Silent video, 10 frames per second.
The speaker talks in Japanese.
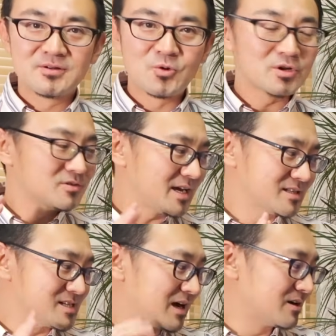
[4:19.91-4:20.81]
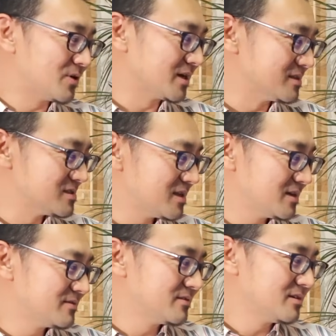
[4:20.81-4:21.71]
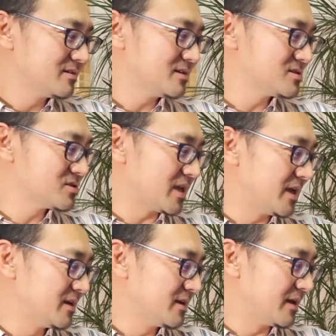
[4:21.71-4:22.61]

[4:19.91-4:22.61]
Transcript: これぐらいの差があるわけですね。で、次、